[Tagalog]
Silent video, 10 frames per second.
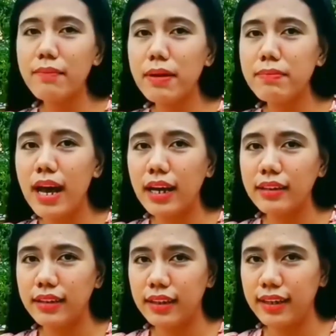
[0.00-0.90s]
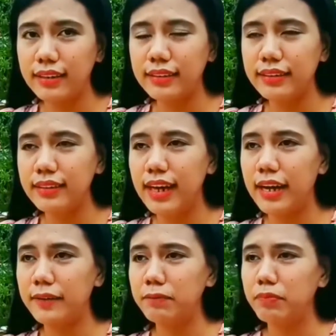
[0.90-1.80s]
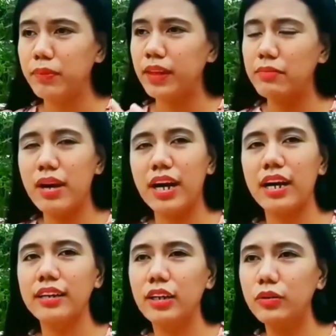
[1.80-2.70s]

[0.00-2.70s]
mga babae din na ng mga